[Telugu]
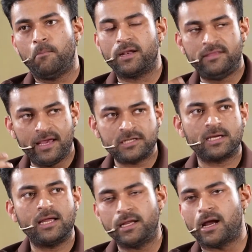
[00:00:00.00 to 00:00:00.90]
మన
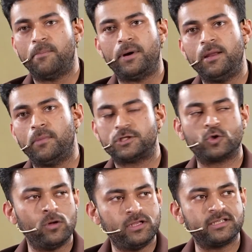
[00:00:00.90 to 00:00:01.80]
దేశాన్ని కాపాడే మన
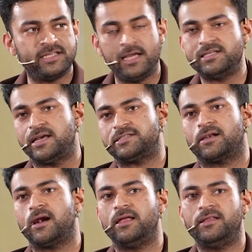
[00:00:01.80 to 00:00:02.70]
సోల్జర్స్ ఏం
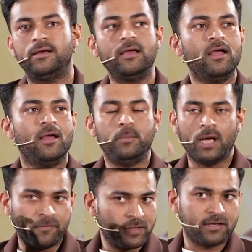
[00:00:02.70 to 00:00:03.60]
చేస్తున్నారు అనేది మీ
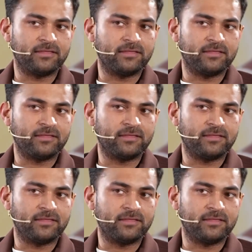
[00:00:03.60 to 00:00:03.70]
అందరికీ